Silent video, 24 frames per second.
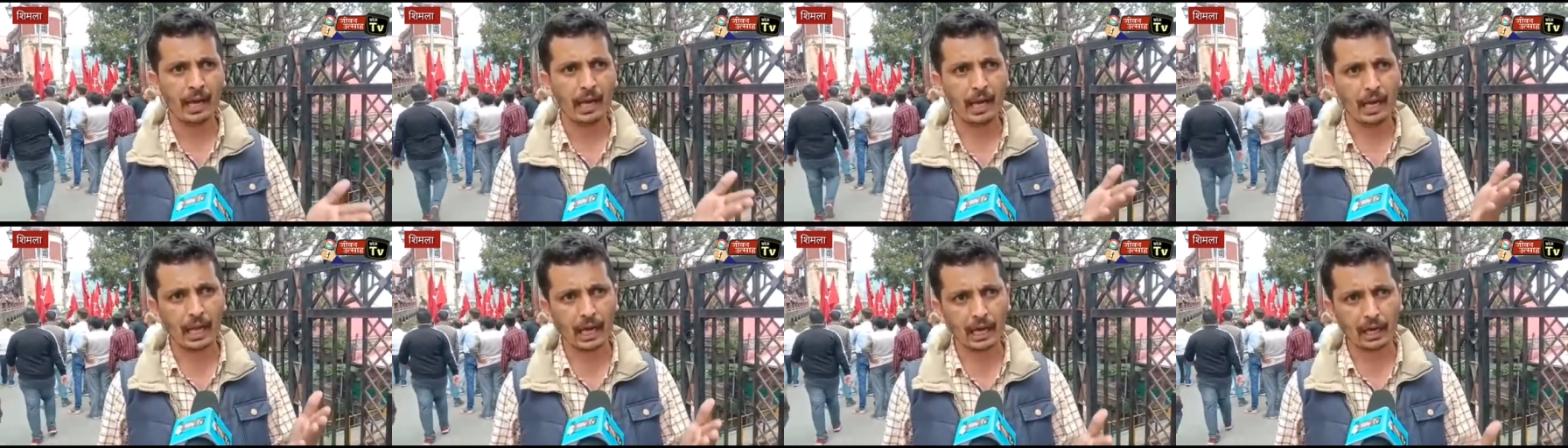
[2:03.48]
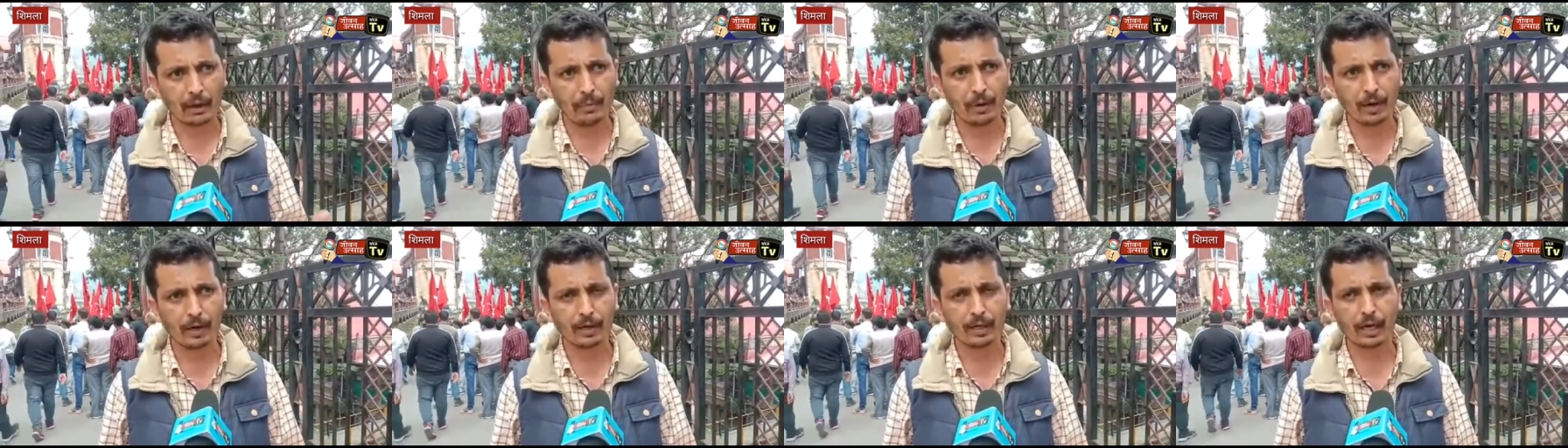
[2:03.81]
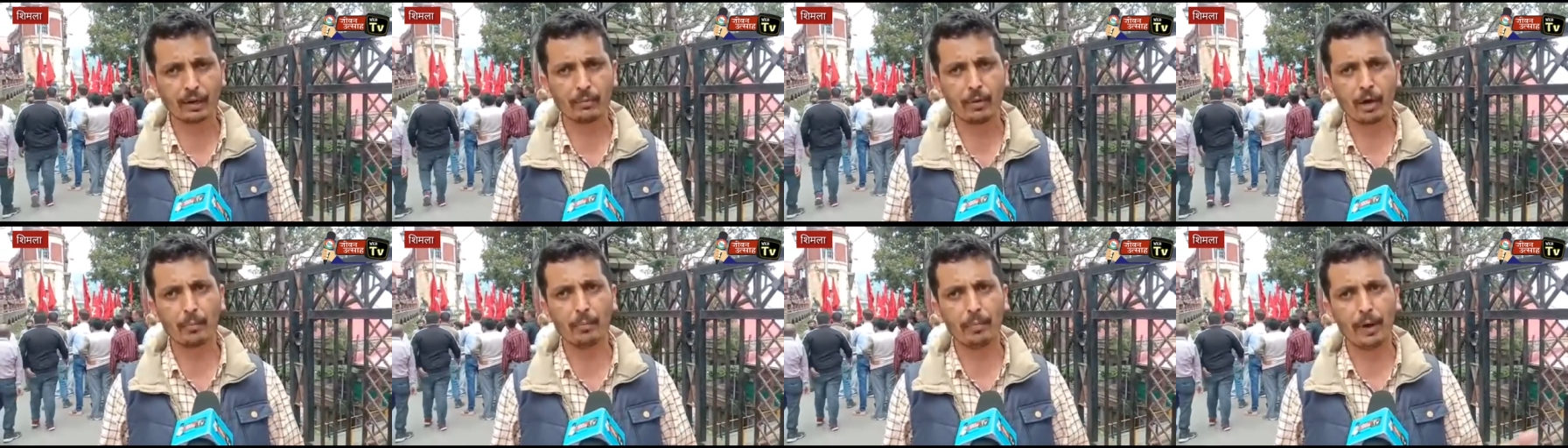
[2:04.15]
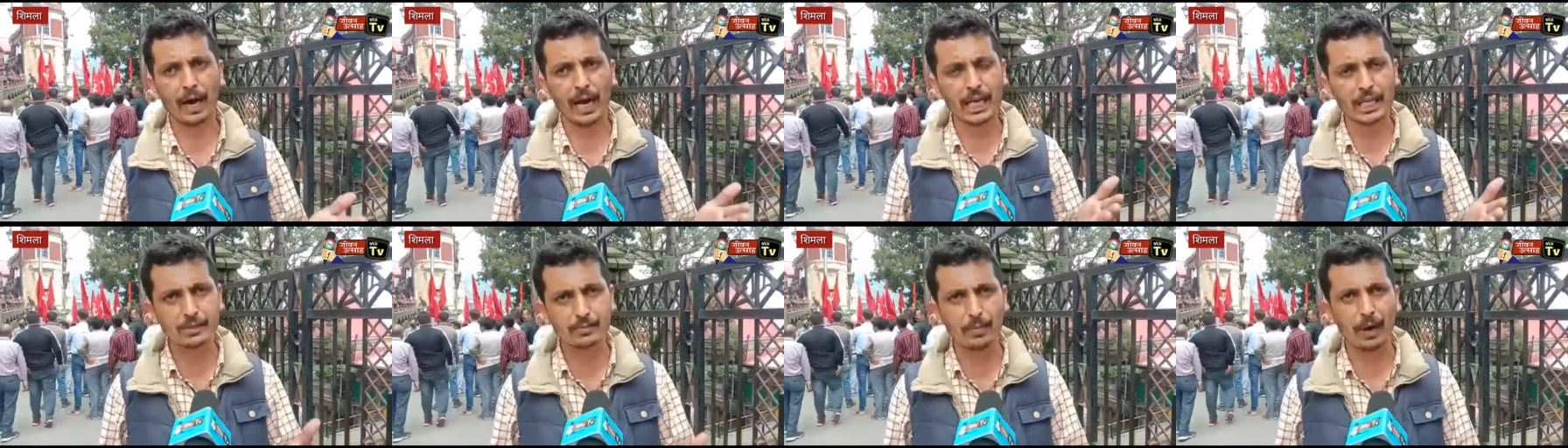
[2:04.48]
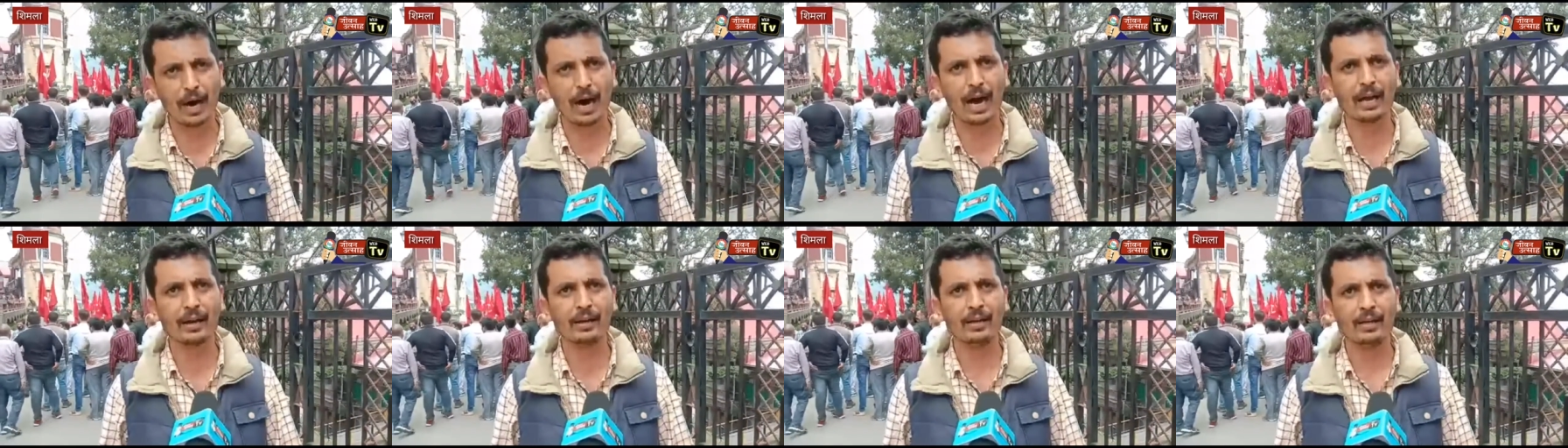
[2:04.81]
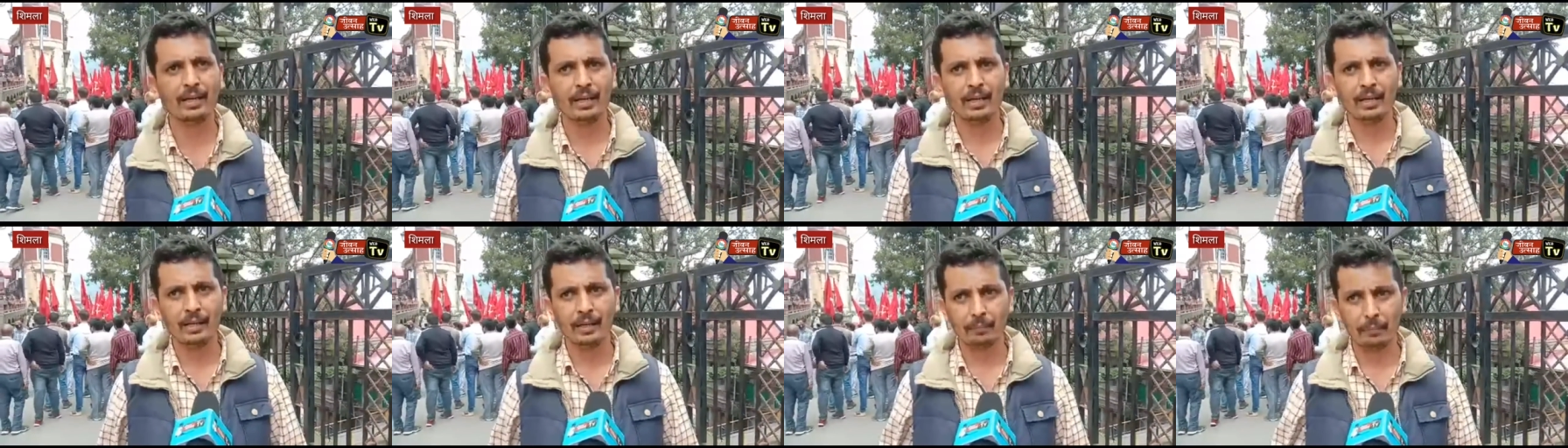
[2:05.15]
लगभग लगभग 22 बार
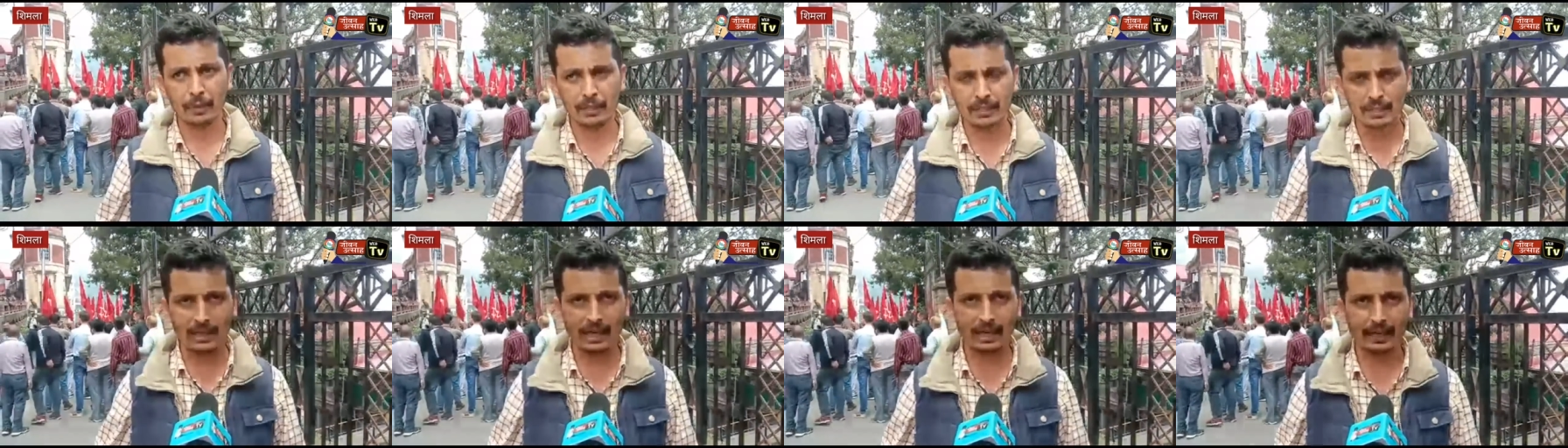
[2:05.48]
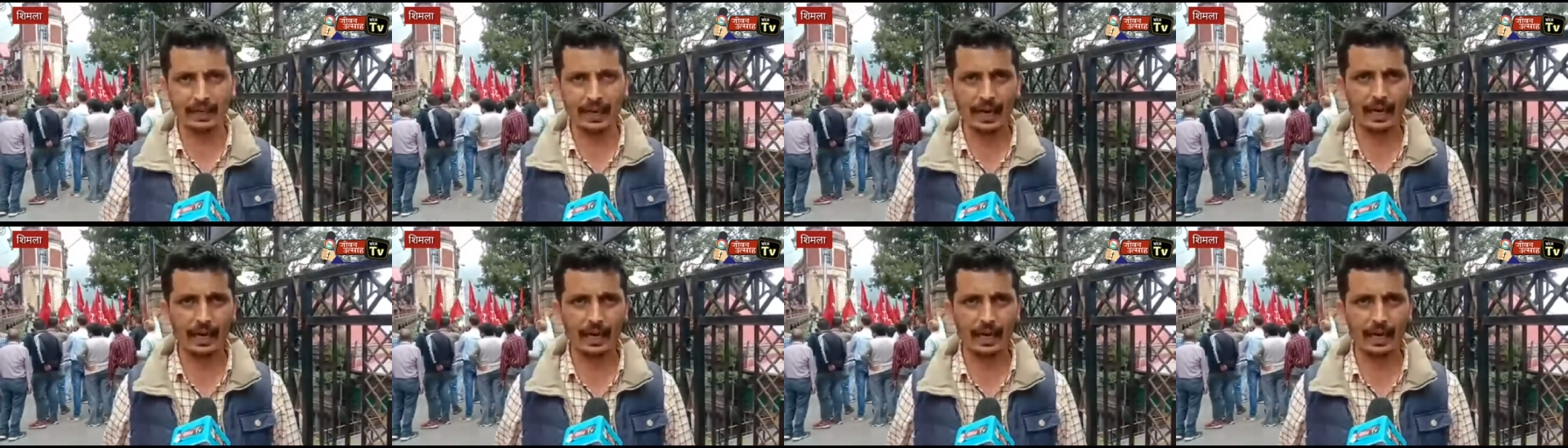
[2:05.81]
पिछले